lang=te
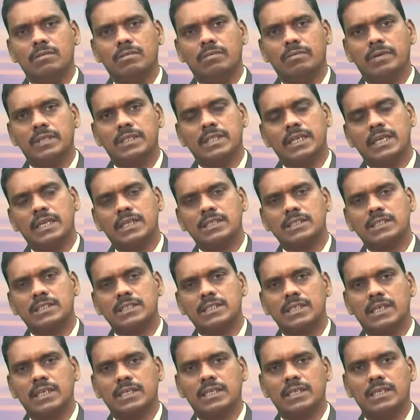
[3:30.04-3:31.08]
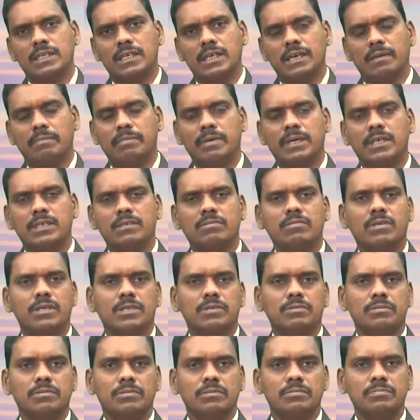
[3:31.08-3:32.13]
వ్యతిరేకించడానికి
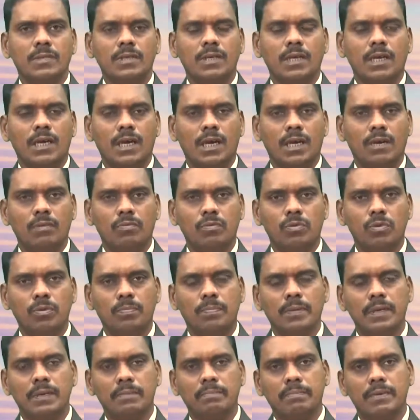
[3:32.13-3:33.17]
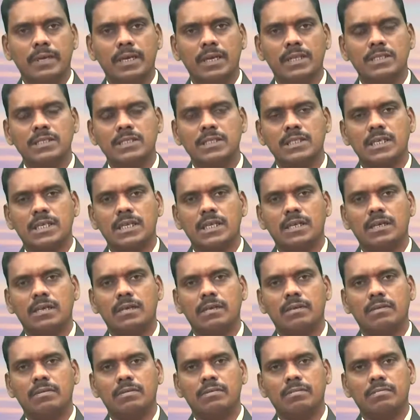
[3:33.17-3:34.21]
ఎపాటివాడు ఆయన ఊపిరి పీలిస్తే
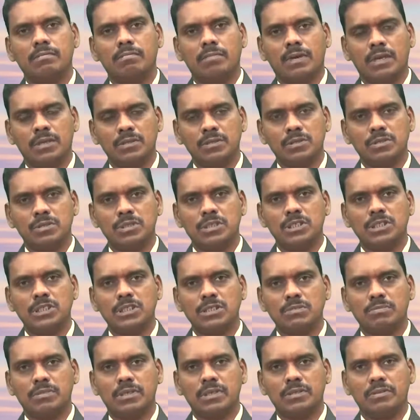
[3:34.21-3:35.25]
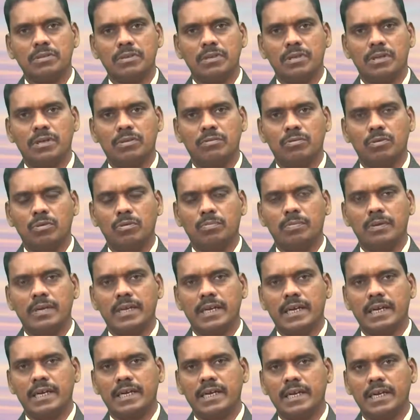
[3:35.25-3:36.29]
మనం సృజించబడుతున్నాం ఊపిరి
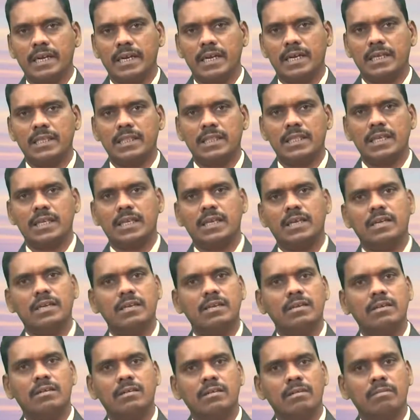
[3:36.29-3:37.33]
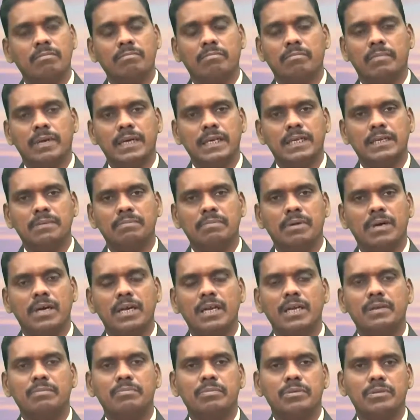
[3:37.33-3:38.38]
వెనక లాగితే మట్టి
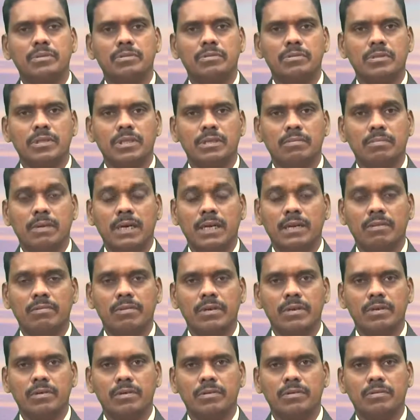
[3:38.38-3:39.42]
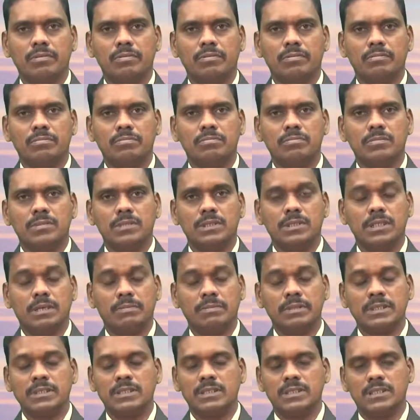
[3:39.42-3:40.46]
పాలైపోతుంది మానవ లోకం
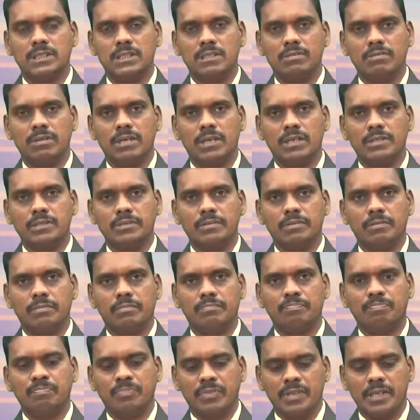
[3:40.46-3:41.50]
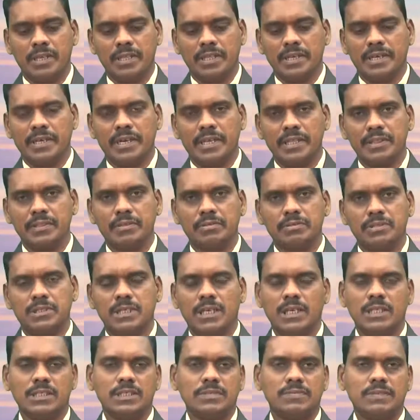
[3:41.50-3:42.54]
సమస్త జీవరాశులు ఇది గ్రంథం
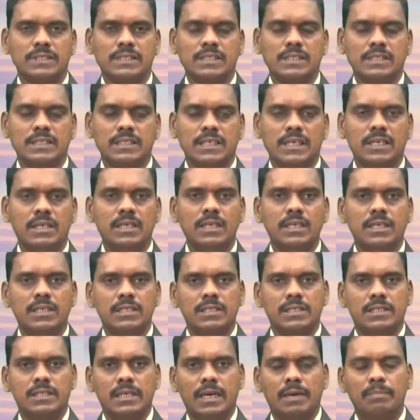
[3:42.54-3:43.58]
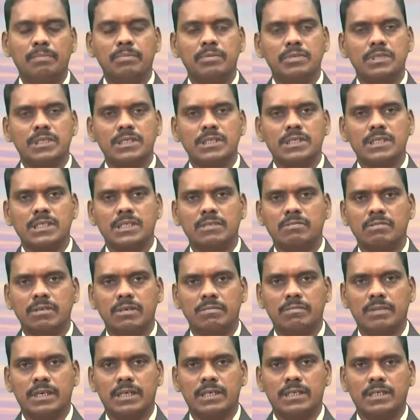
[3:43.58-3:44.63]
చాలా స్పష్టంగా జ్ఞాపకం
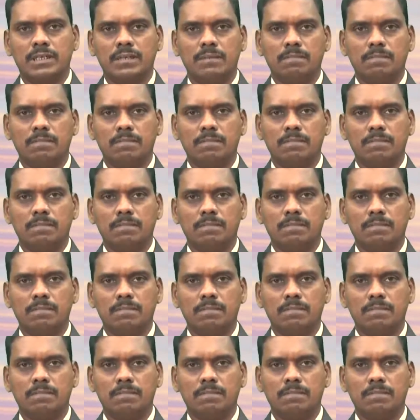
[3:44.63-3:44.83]
చేస్తున్నటువంటి మాట